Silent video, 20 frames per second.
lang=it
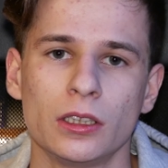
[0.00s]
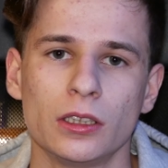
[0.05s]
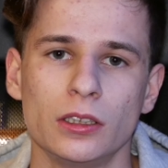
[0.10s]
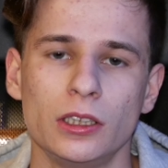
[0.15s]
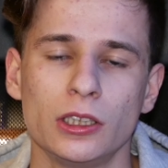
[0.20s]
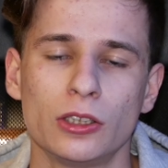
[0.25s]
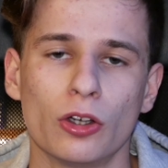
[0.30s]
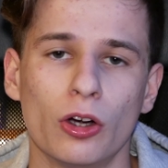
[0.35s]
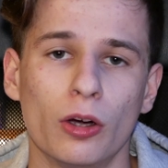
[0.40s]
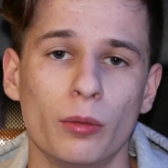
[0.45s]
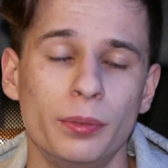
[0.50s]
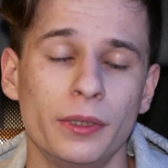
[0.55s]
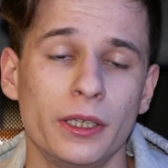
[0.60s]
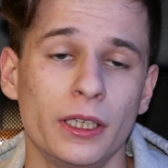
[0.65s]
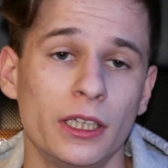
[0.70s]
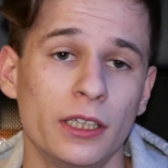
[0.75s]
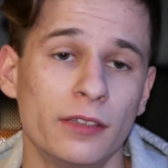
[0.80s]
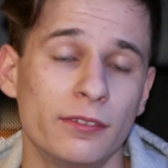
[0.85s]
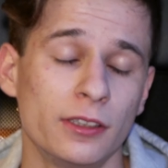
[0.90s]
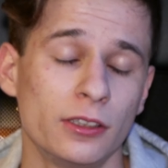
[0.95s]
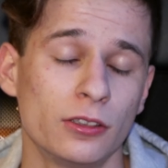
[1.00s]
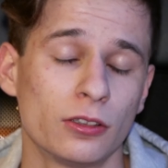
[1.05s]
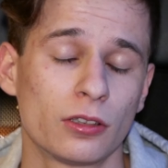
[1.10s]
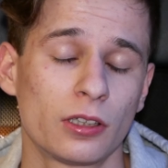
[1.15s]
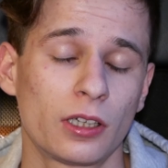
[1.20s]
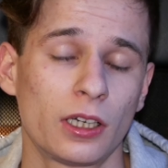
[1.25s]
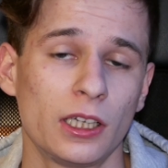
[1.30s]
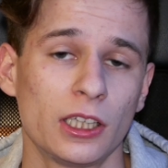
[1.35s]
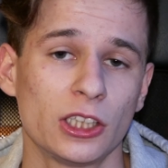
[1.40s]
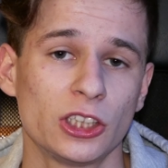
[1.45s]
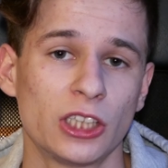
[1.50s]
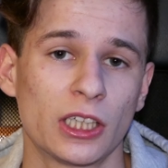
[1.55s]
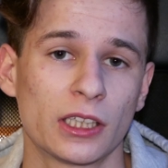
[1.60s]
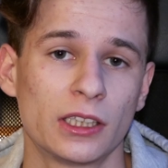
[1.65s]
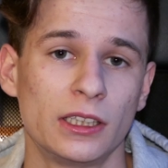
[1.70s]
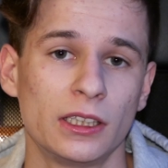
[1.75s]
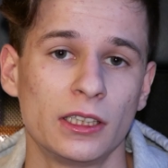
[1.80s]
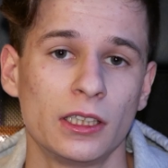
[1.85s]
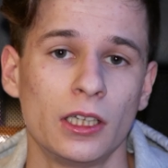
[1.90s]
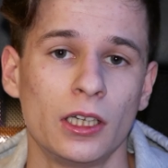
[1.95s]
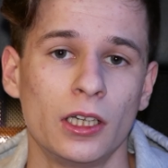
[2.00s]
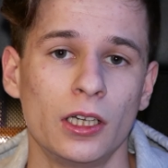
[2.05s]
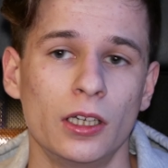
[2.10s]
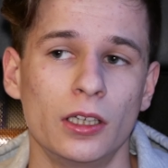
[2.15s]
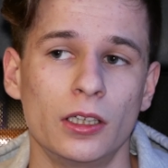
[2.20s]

di copie e ne vennero rilasciate